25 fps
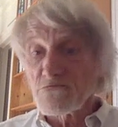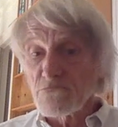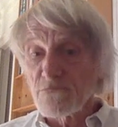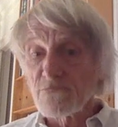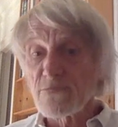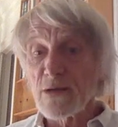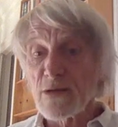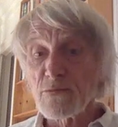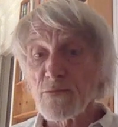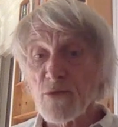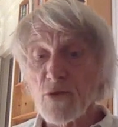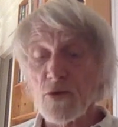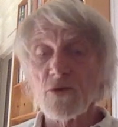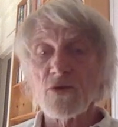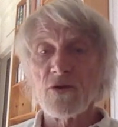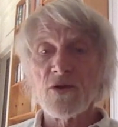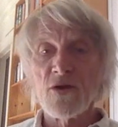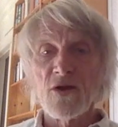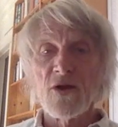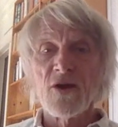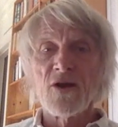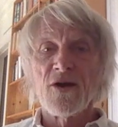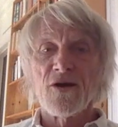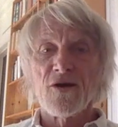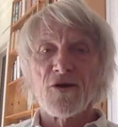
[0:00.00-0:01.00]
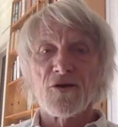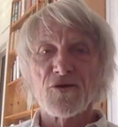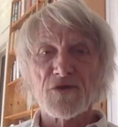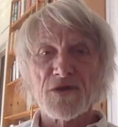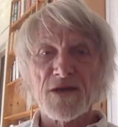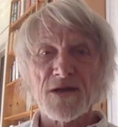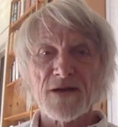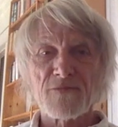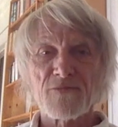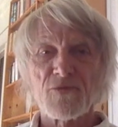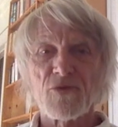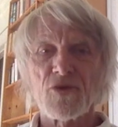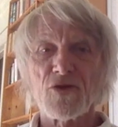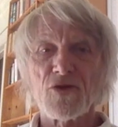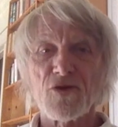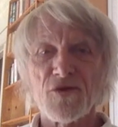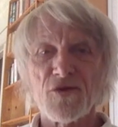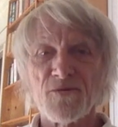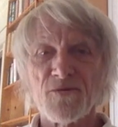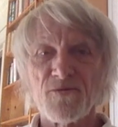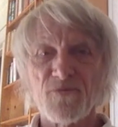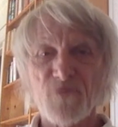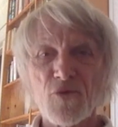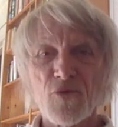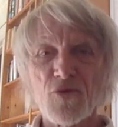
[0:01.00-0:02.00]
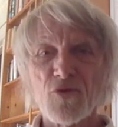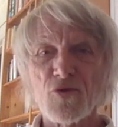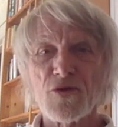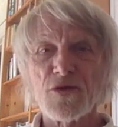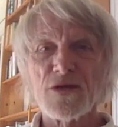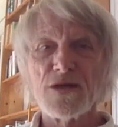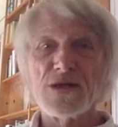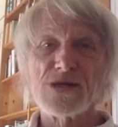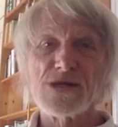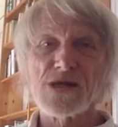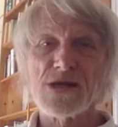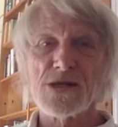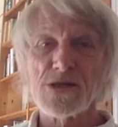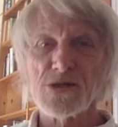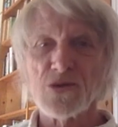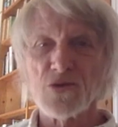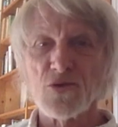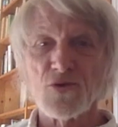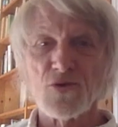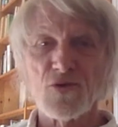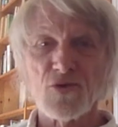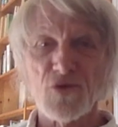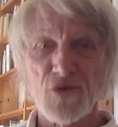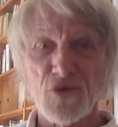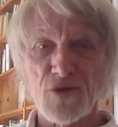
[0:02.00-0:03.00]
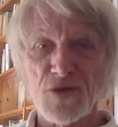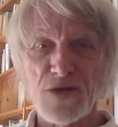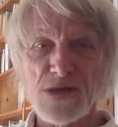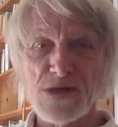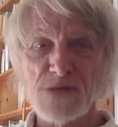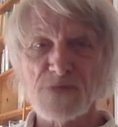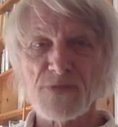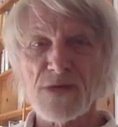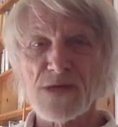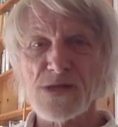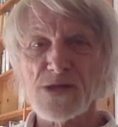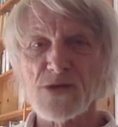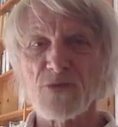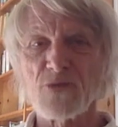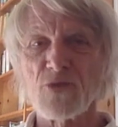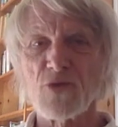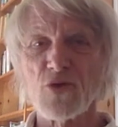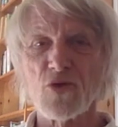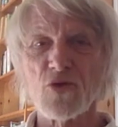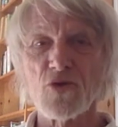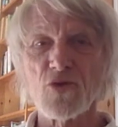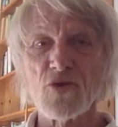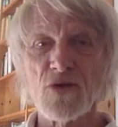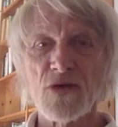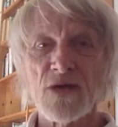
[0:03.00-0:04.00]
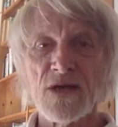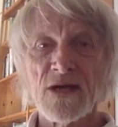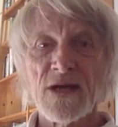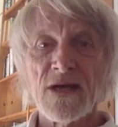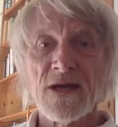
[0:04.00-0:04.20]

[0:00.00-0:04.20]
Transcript: même en, termes d'utilisation d'espace de bureau,